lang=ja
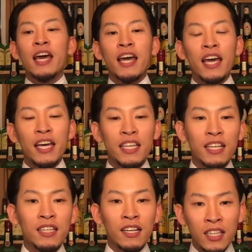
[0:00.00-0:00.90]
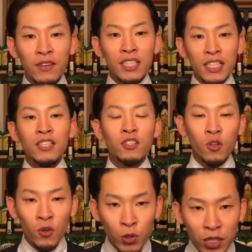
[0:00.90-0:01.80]
えー、気になった方はチャンネル
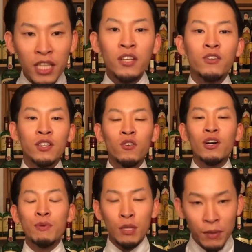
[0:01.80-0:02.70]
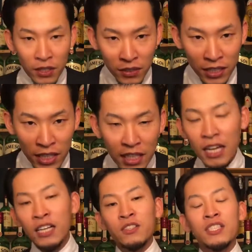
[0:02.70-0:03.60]
登録していろんな動画見てみてください
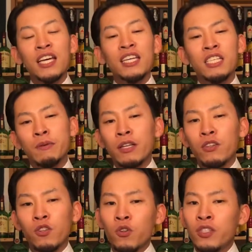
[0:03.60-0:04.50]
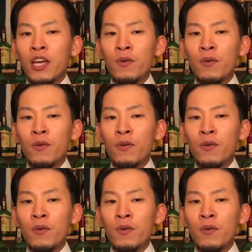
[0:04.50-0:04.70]
そして一番の特典